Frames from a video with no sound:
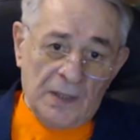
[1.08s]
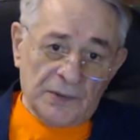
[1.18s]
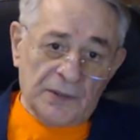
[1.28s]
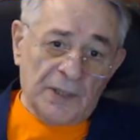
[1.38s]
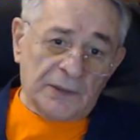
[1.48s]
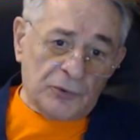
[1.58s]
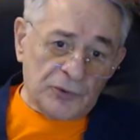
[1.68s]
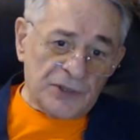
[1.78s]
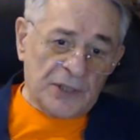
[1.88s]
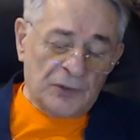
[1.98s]
Да,
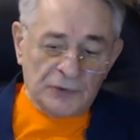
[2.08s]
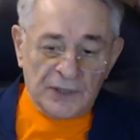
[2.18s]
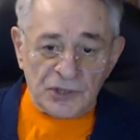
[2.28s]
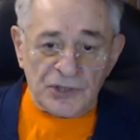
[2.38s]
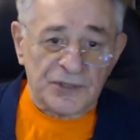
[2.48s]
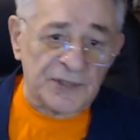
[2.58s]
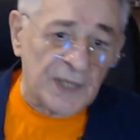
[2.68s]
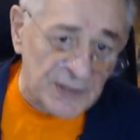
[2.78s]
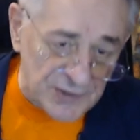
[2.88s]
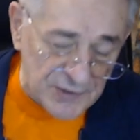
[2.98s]
друзья, у нас
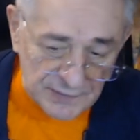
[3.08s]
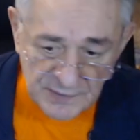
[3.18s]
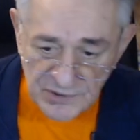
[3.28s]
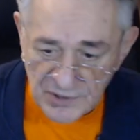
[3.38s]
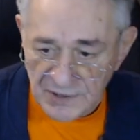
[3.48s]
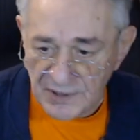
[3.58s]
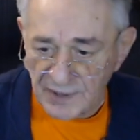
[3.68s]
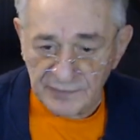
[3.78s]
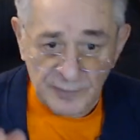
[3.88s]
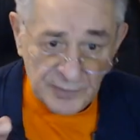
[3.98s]
16 числа
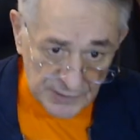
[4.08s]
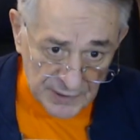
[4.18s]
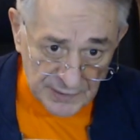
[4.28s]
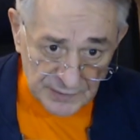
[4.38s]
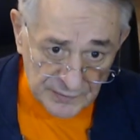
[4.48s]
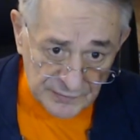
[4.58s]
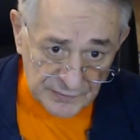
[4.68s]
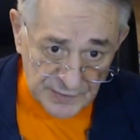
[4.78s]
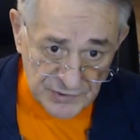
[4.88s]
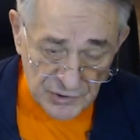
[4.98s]
вебинар э, в
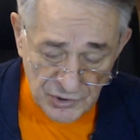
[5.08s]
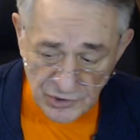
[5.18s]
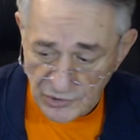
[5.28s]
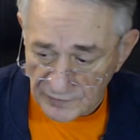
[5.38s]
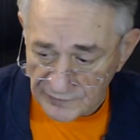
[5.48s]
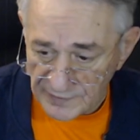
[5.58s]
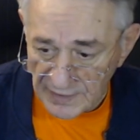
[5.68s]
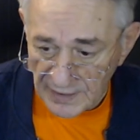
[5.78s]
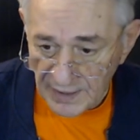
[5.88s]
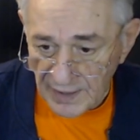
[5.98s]
20 часов.
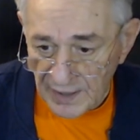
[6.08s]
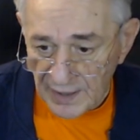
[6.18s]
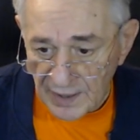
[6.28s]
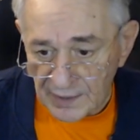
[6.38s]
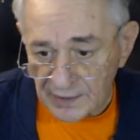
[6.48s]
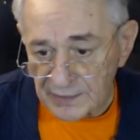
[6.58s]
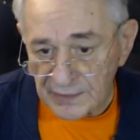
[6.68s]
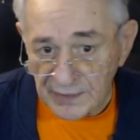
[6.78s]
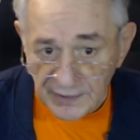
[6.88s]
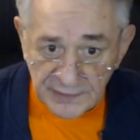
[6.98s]
Э,
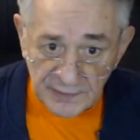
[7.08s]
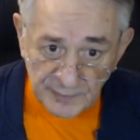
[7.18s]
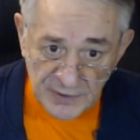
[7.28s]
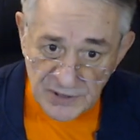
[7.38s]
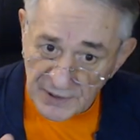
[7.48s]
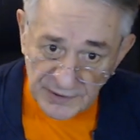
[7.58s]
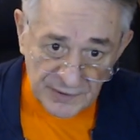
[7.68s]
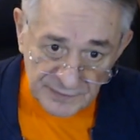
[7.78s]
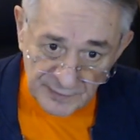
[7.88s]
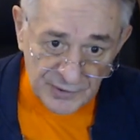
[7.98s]
это последний
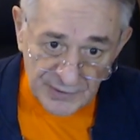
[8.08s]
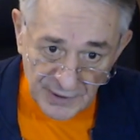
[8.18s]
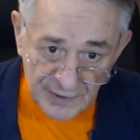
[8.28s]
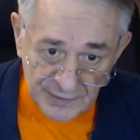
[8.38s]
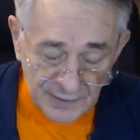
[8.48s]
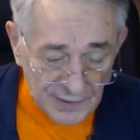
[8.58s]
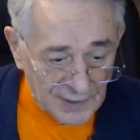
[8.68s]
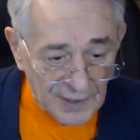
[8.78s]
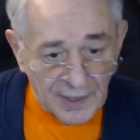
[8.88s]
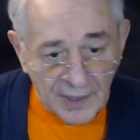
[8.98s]
вебинар
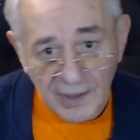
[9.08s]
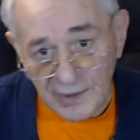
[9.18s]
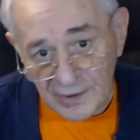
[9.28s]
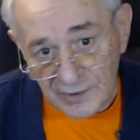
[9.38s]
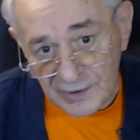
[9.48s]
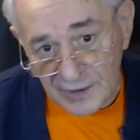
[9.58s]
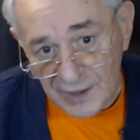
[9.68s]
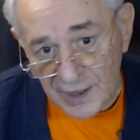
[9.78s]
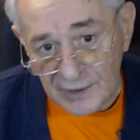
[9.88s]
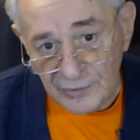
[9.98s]
э,
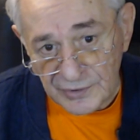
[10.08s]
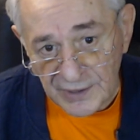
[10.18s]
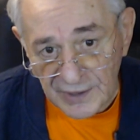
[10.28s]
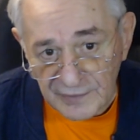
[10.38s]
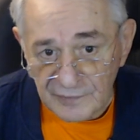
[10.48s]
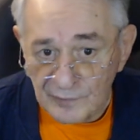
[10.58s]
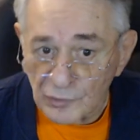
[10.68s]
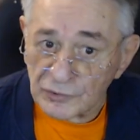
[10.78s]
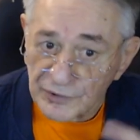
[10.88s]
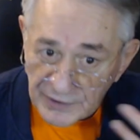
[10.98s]
для людей в
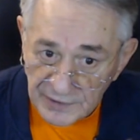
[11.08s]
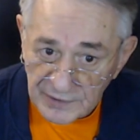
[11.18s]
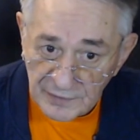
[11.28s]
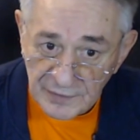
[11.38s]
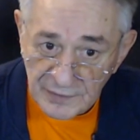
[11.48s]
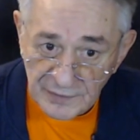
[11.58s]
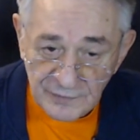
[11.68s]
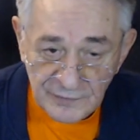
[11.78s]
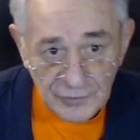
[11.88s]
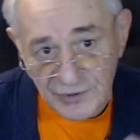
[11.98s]
мудрых
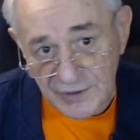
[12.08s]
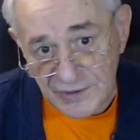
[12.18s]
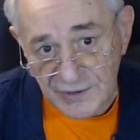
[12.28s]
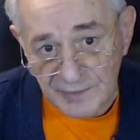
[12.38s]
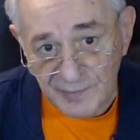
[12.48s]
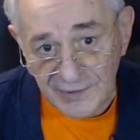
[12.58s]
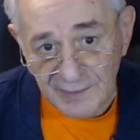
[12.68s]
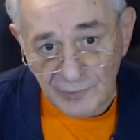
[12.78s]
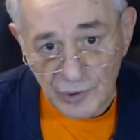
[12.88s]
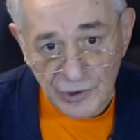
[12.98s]
возрасте,
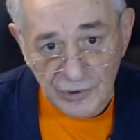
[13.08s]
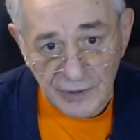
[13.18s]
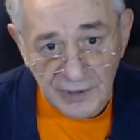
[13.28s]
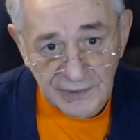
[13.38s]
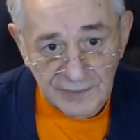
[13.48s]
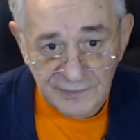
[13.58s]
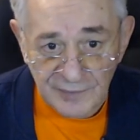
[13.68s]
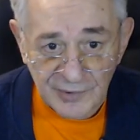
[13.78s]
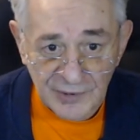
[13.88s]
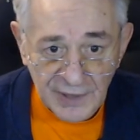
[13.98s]
потому что это
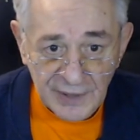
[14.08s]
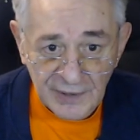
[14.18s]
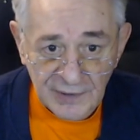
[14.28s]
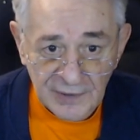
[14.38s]
вебинар